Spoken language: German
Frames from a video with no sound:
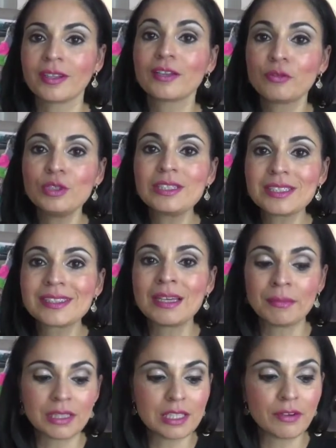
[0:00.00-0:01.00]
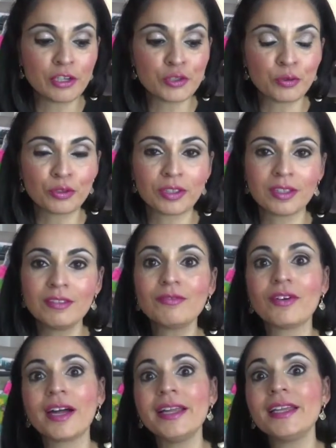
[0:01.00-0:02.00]
Natürlich sind da immer zwei Stück
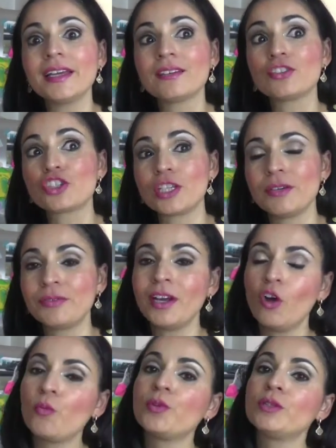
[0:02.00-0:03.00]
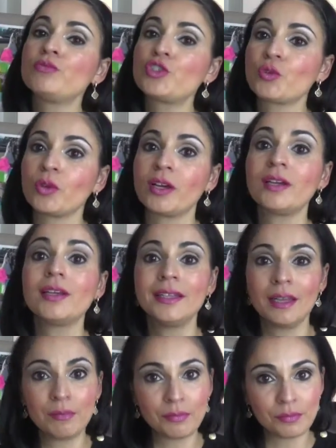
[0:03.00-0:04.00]
drin, weil er schläft ja auch mit dem Schnuller in
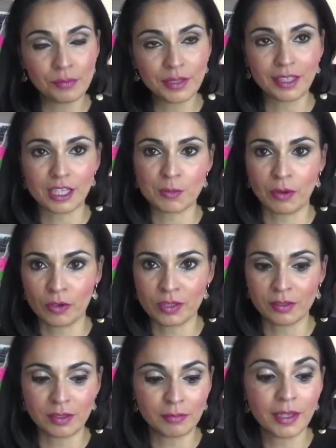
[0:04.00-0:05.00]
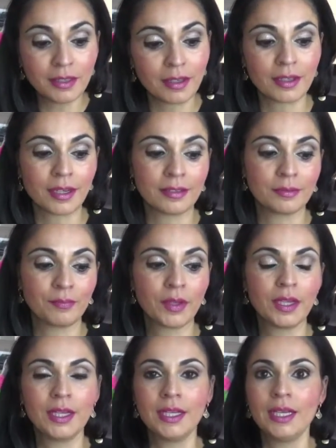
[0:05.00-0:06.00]
der Mittagspause im Kindergarten.
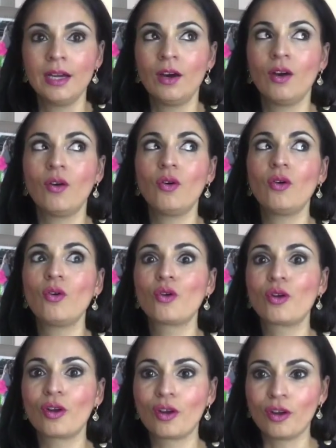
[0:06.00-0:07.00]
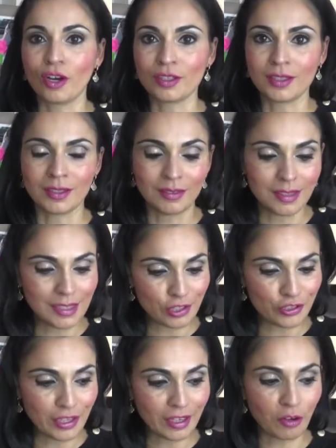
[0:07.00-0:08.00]
Oh Gott, dann ich
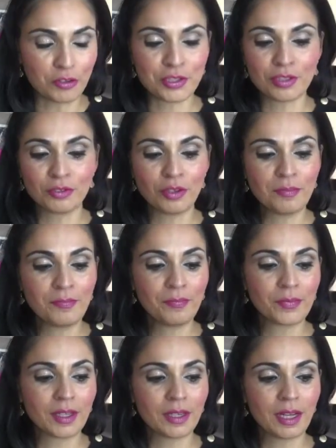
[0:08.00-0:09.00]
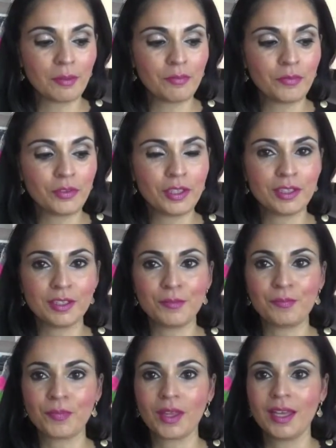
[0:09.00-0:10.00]
schnell rausgenommen. Dann haben wir
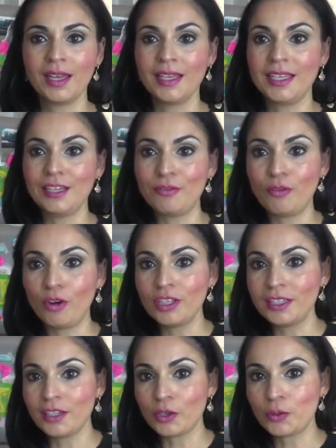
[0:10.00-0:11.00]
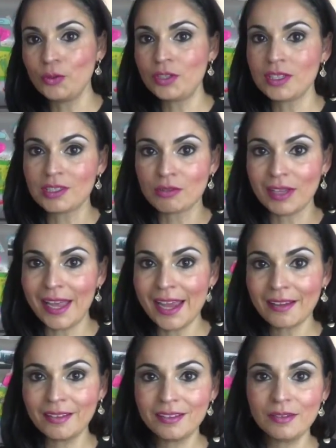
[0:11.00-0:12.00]
hier vorne in der Küche ist so eine
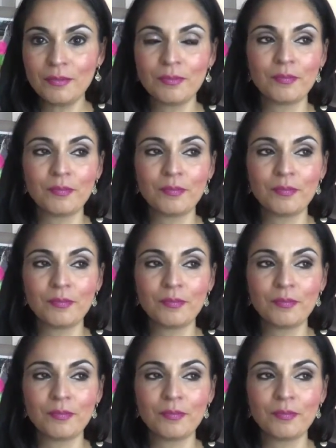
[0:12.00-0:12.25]
Ecke.